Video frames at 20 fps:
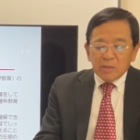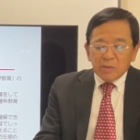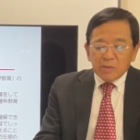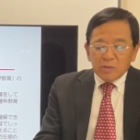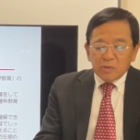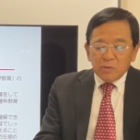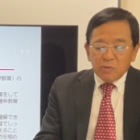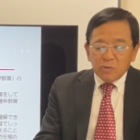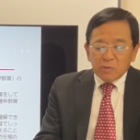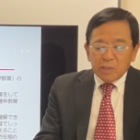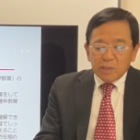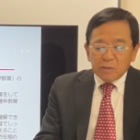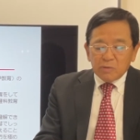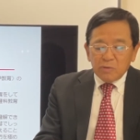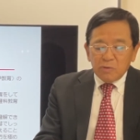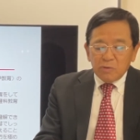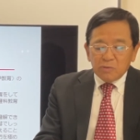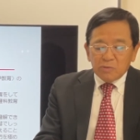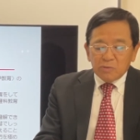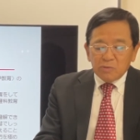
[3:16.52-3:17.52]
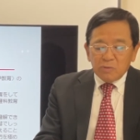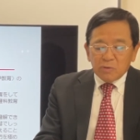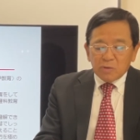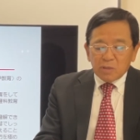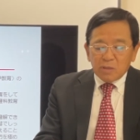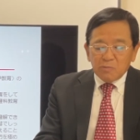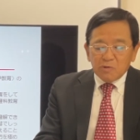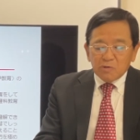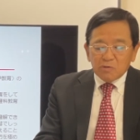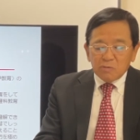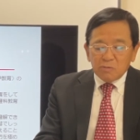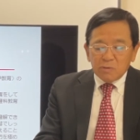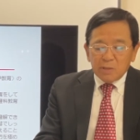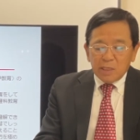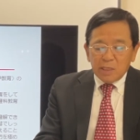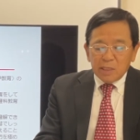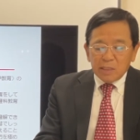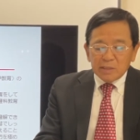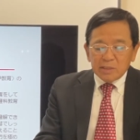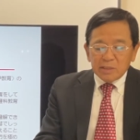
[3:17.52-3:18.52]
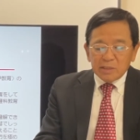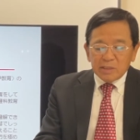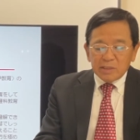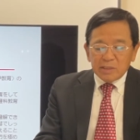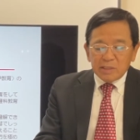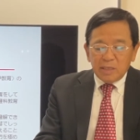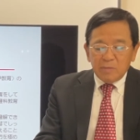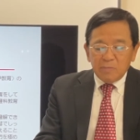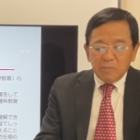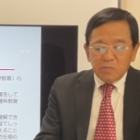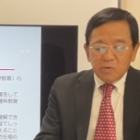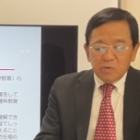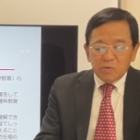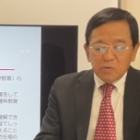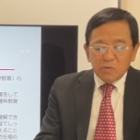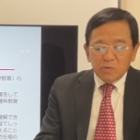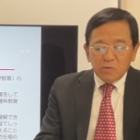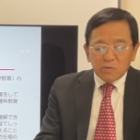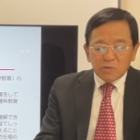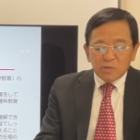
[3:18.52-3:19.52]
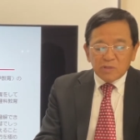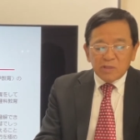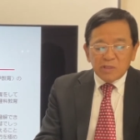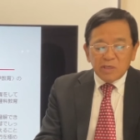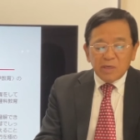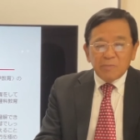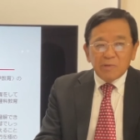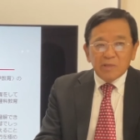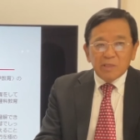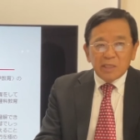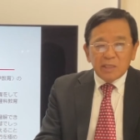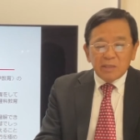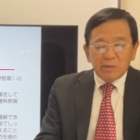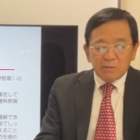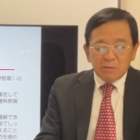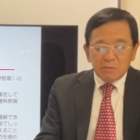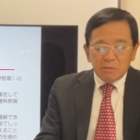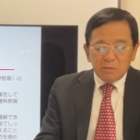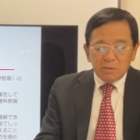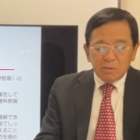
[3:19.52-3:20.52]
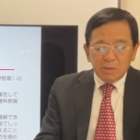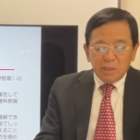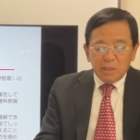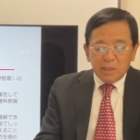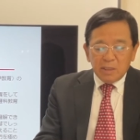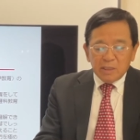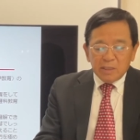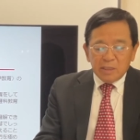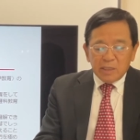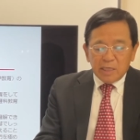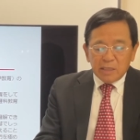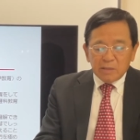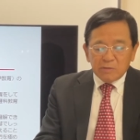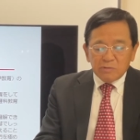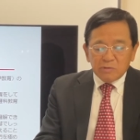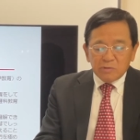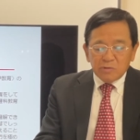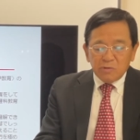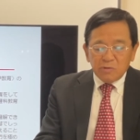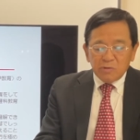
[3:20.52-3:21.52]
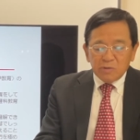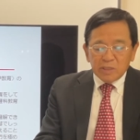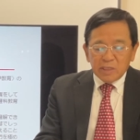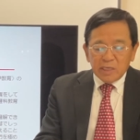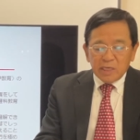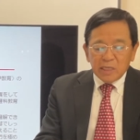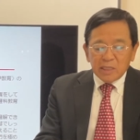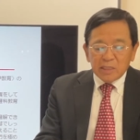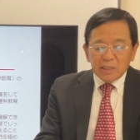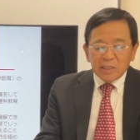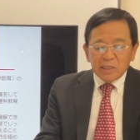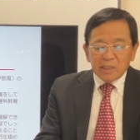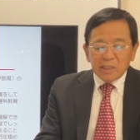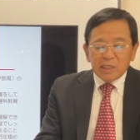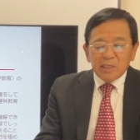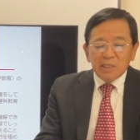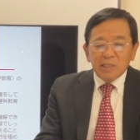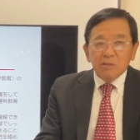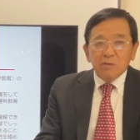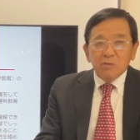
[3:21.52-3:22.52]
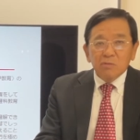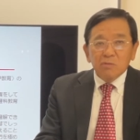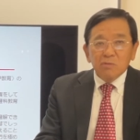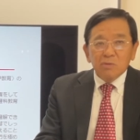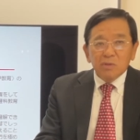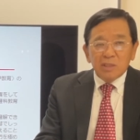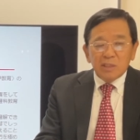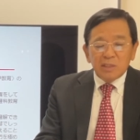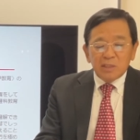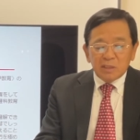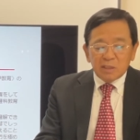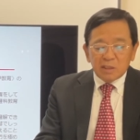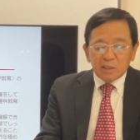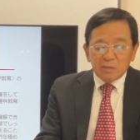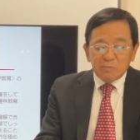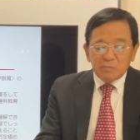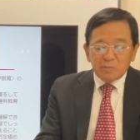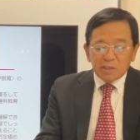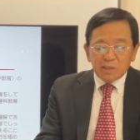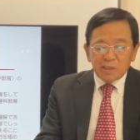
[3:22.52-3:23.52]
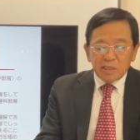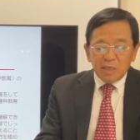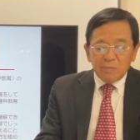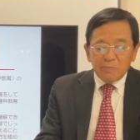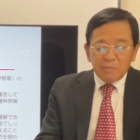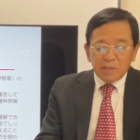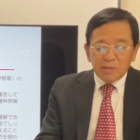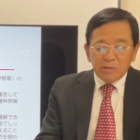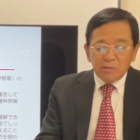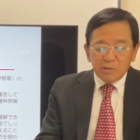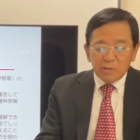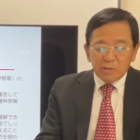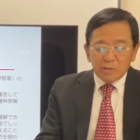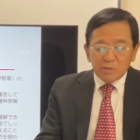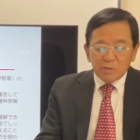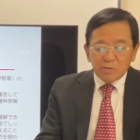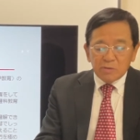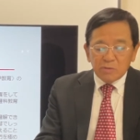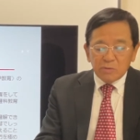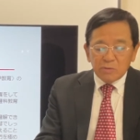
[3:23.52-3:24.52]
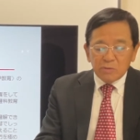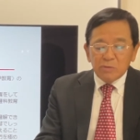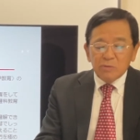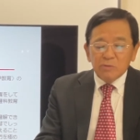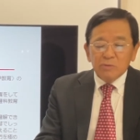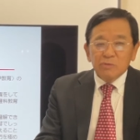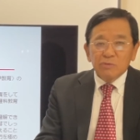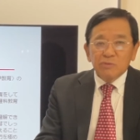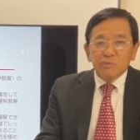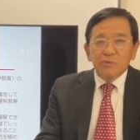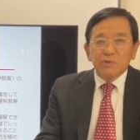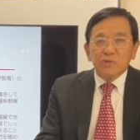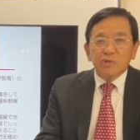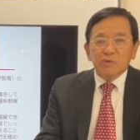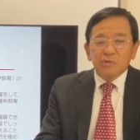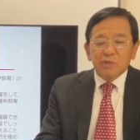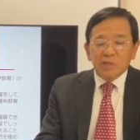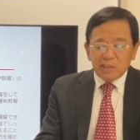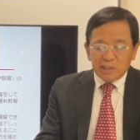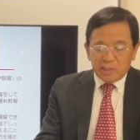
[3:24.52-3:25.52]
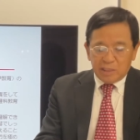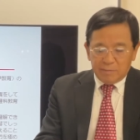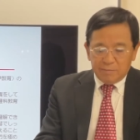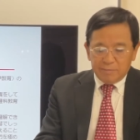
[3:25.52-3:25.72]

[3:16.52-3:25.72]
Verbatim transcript: 教科教育の科目は専門を極めている大学教員が適当に済ませればよいという風潮でした